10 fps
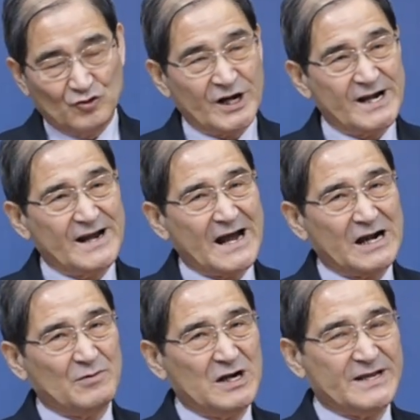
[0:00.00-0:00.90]
우리는
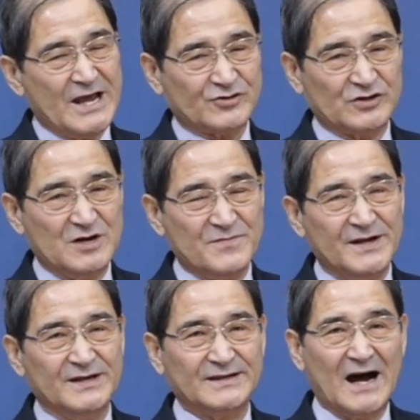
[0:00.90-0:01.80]
하나님을 예수를
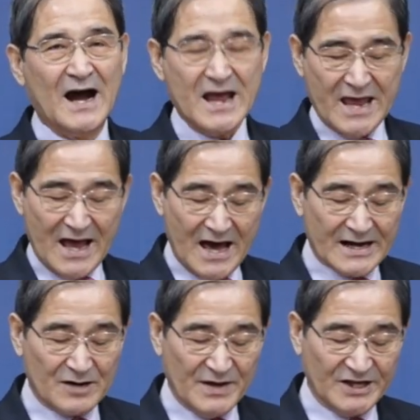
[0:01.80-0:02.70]
믿는다
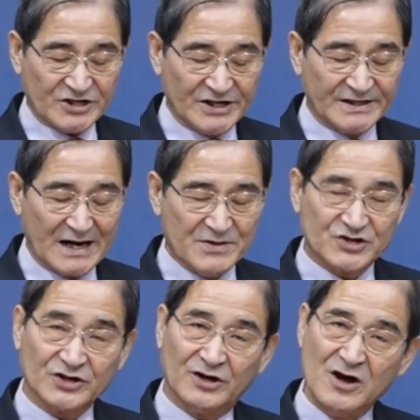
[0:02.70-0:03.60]
하나님이
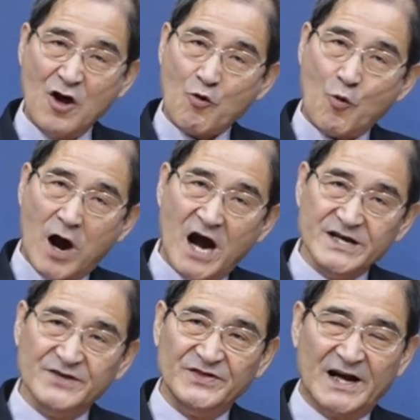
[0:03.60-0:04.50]
자녀라면서
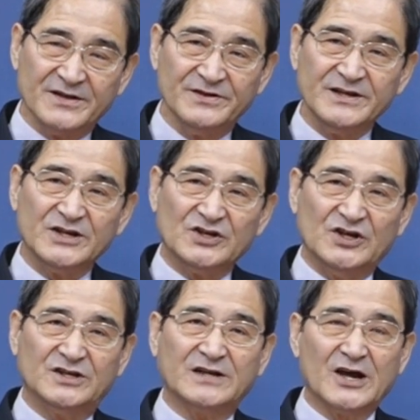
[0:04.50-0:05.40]
과연 나는
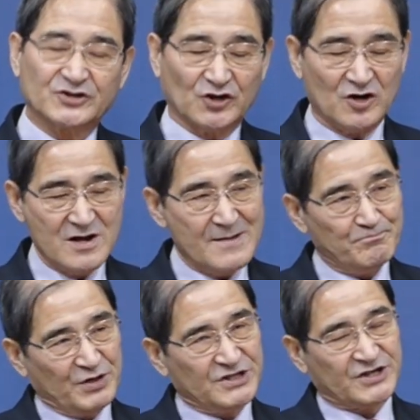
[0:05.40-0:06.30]
이 땅에서
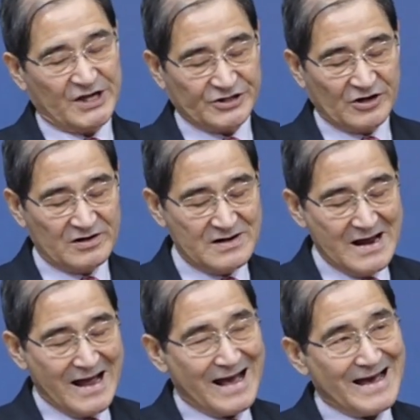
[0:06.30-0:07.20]
빛의
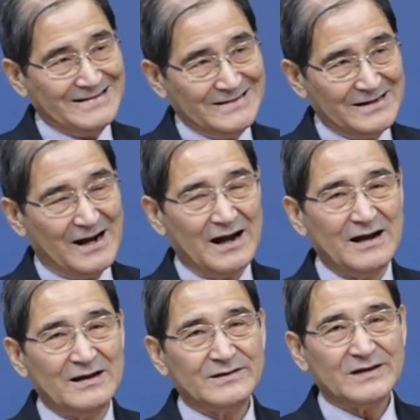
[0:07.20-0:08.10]
설
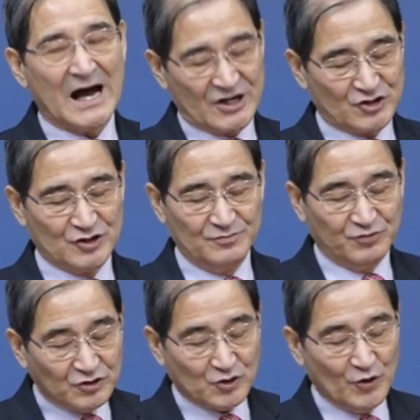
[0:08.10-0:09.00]
하는가
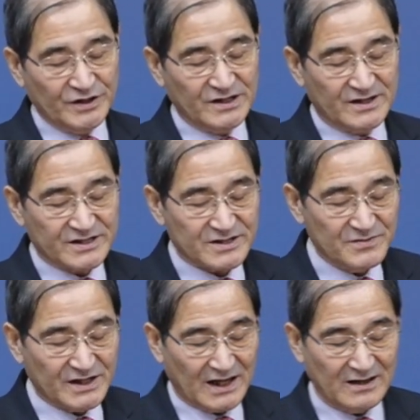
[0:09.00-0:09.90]
하늘은 묻고 있는
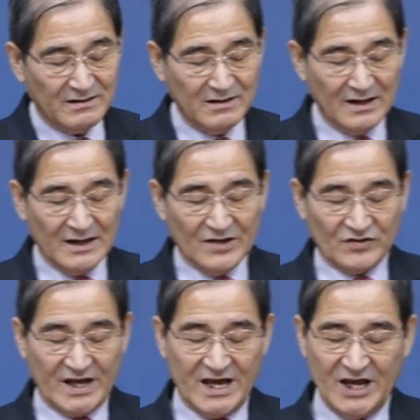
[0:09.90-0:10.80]
것입니다
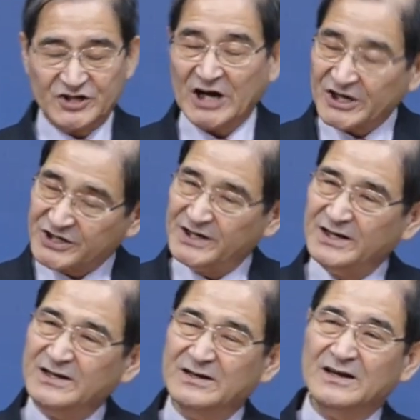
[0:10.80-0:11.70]
내
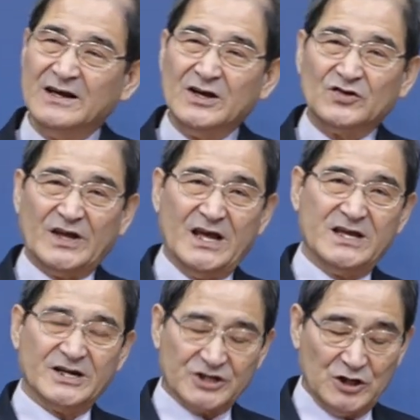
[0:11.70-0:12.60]
자신이
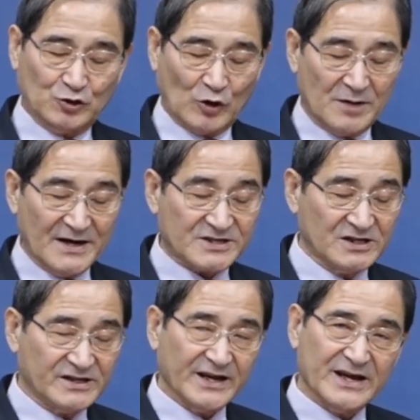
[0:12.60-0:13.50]
내 자신을
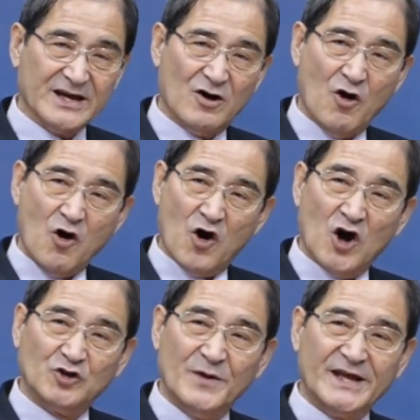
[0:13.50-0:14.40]
돌아봤을 때에
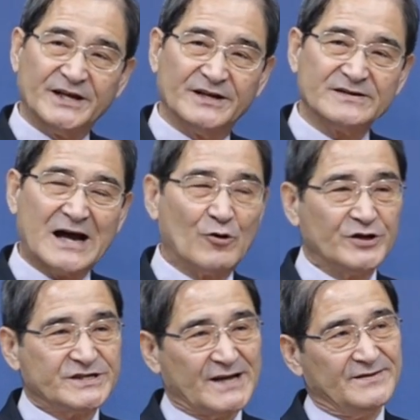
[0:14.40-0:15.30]
어둠의 길은
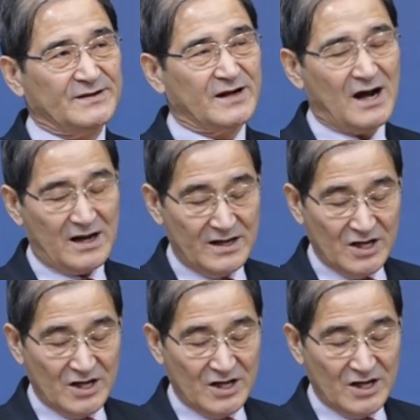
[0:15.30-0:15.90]
가고 있지 않는가